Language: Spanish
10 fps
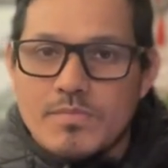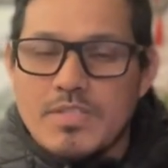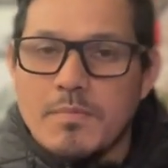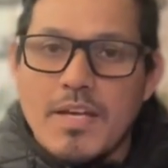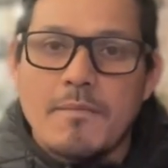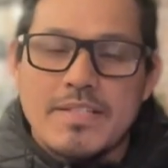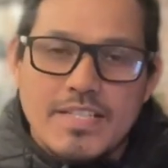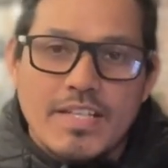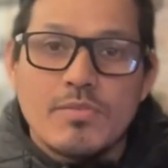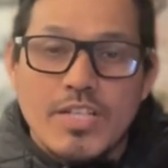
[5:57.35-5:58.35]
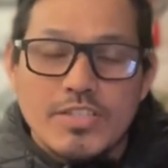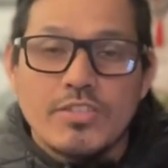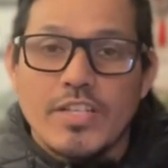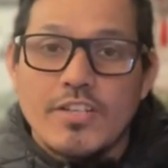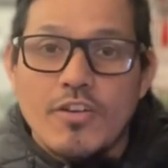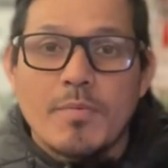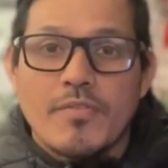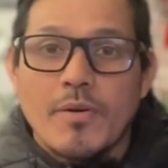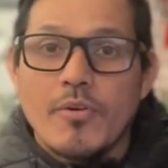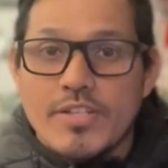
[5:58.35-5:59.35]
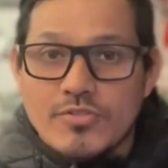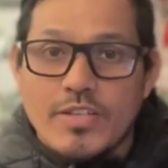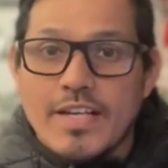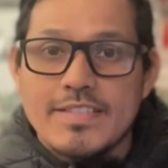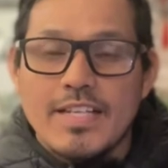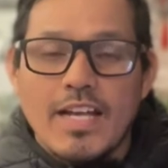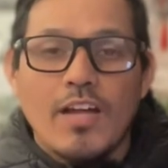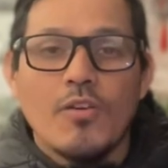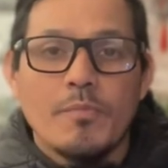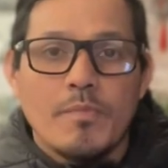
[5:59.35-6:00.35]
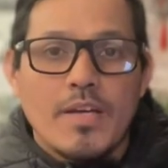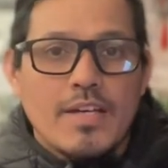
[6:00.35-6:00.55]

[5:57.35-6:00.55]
Si bien me acerqué un ratito y le dije, oye, por favor, estoy en ese lado,